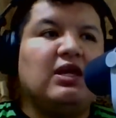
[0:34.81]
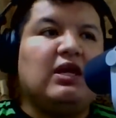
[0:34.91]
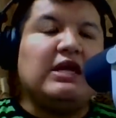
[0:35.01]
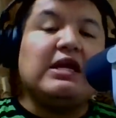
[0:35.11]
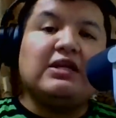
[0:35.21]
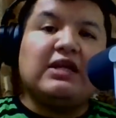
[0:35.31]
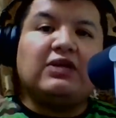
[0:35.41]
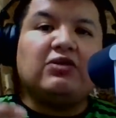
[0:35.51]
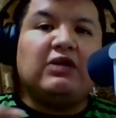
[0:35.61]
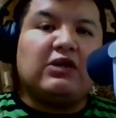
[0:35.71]
En el
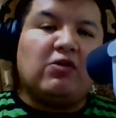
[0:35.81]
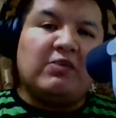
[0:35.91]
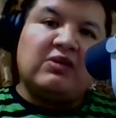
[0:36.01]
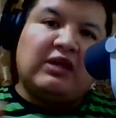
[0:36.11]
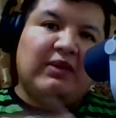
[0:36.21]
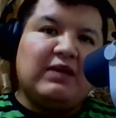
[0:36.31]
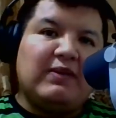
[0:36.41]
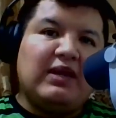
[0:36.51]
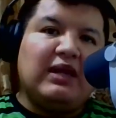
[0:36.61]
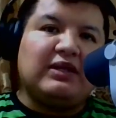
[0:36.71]
directo, les recomiendo que vayan a
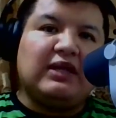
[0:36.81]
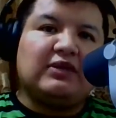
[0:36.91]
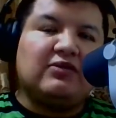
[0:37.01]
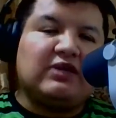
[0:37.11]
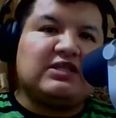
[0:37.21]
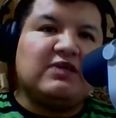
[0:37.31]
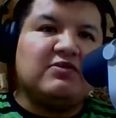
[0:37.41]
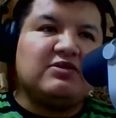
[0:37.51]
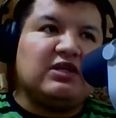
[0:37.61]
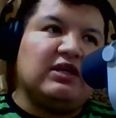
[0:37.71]
ver el directo que
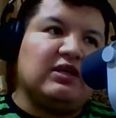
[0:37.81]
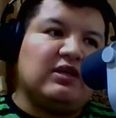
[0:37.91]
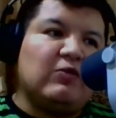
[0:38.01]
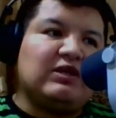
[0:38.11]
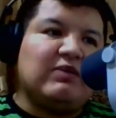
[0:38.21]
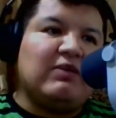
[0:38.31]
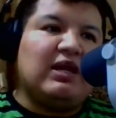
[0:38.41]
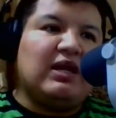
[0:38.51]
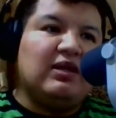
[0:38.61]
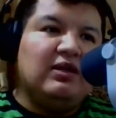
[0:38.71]
hicimos de,
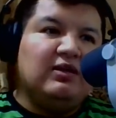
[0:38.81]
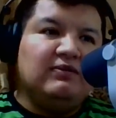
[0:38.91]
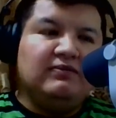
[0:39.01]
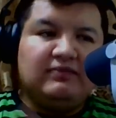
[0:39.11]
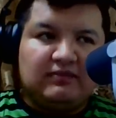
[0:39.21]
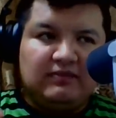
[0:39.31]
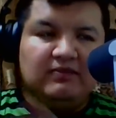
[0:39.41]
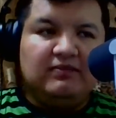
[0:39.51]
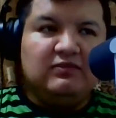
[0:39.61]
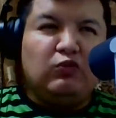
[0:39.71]
Guatemala
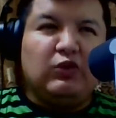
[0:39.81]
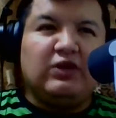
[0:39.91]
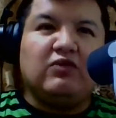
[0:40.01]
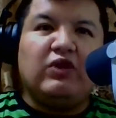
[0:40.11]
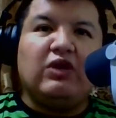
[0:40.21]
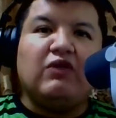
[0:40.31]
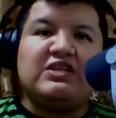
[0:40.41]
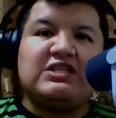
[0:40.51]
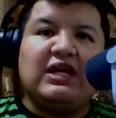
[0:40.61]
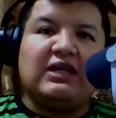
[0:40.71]
cuando fue
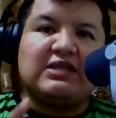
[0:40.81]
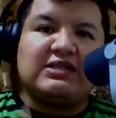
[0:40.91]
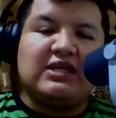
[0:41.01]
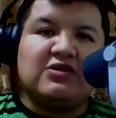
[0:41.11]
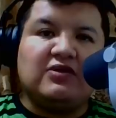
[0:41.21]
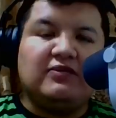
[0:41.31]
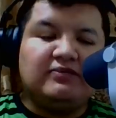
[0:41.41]
oficial que se hizo